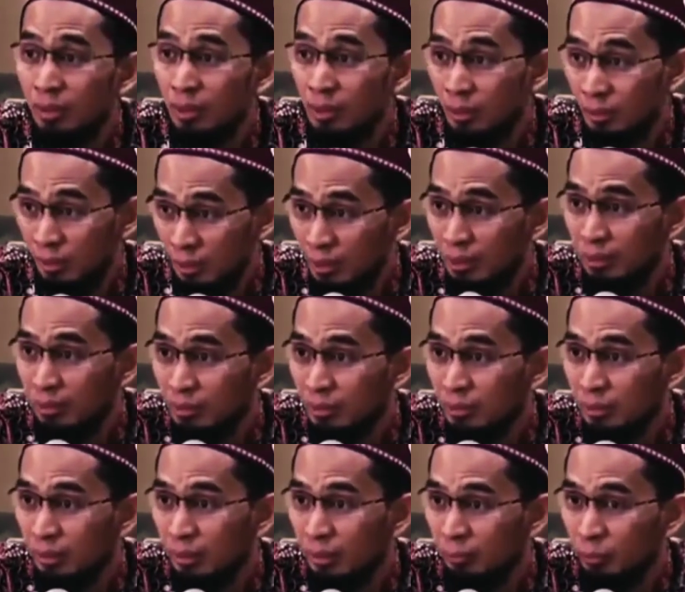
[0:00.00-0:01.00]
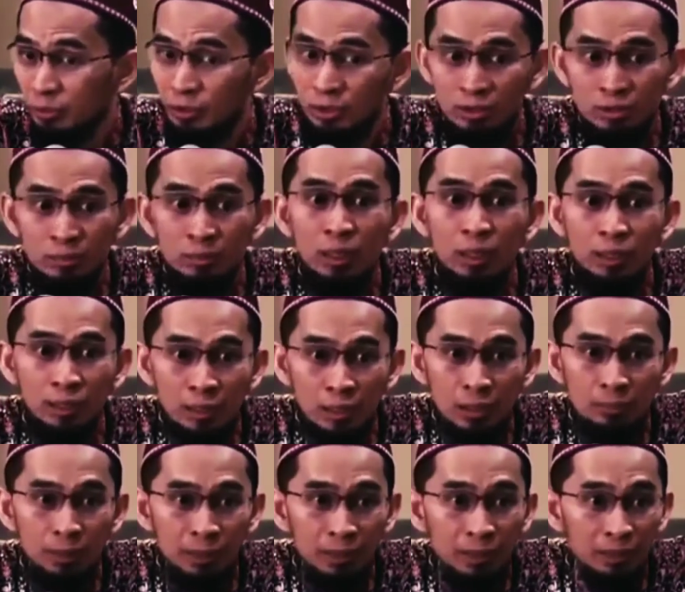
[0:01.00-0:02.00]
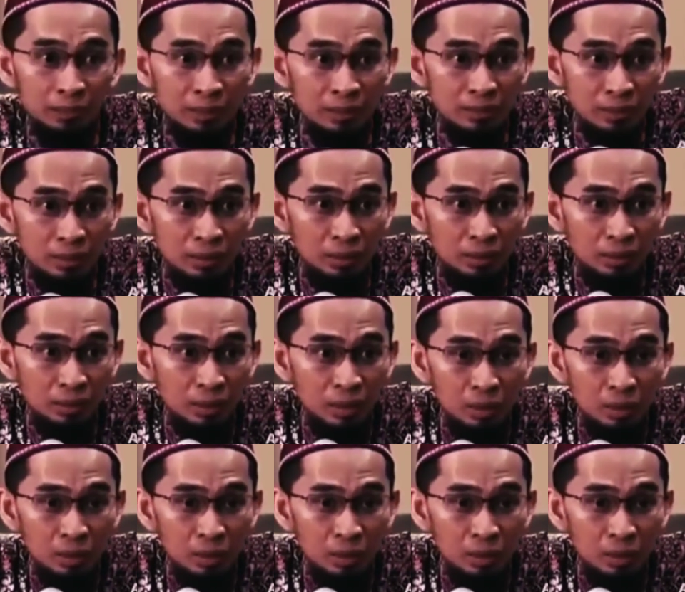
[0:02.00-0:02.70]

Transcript: dan 33 itu ya, posisi sebelah kiri paling atas ya